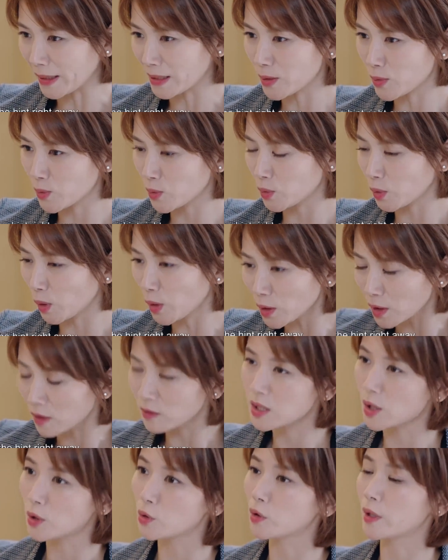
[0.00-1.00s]
这所有的
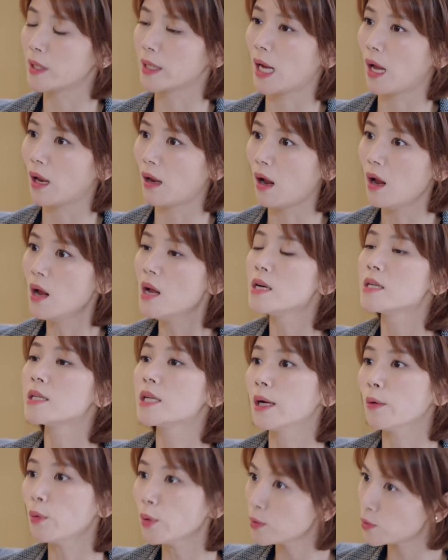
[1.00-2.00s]
事儿都给干了？
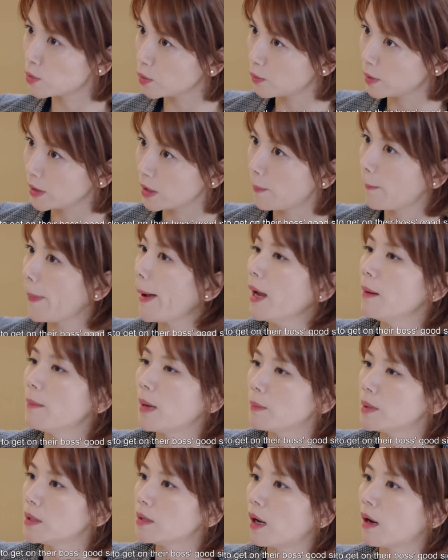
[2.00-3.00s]
谁会错过一个拍马
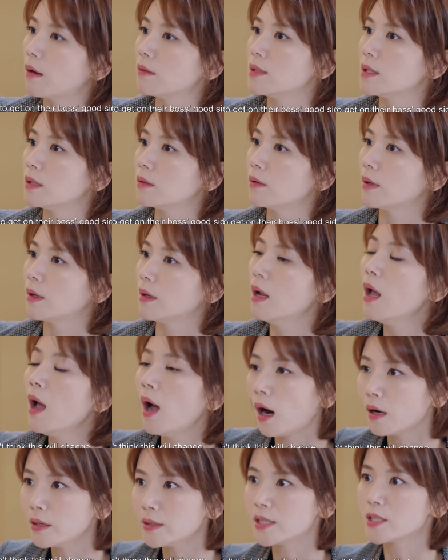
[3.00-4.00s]
屁的好机会？
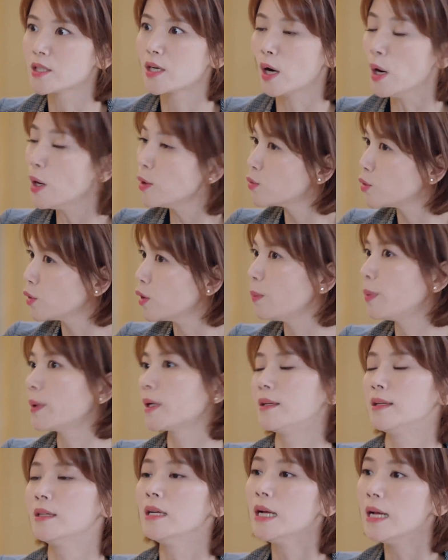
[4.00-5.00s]
而且我想过，这事儿
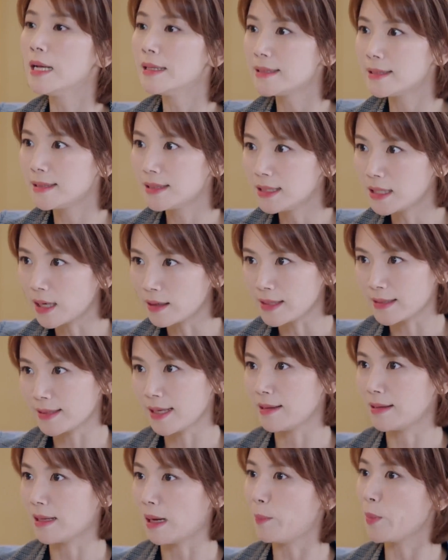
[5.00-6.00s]
绝对不会让你
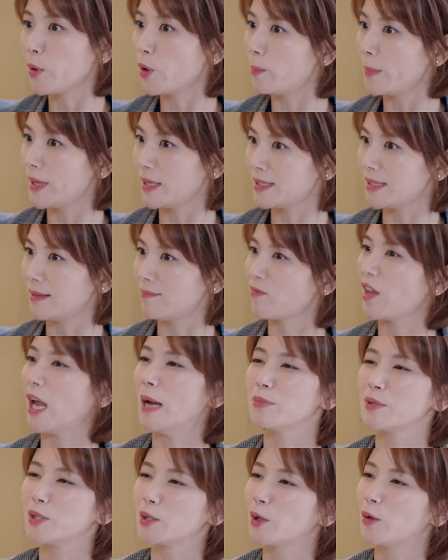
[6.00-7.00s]
在你男朋友面前
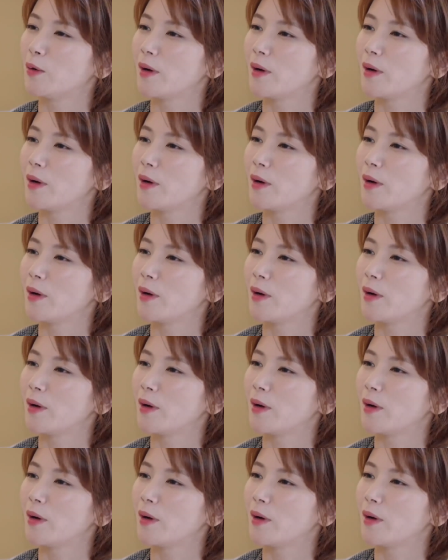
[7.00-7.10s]
抬不起头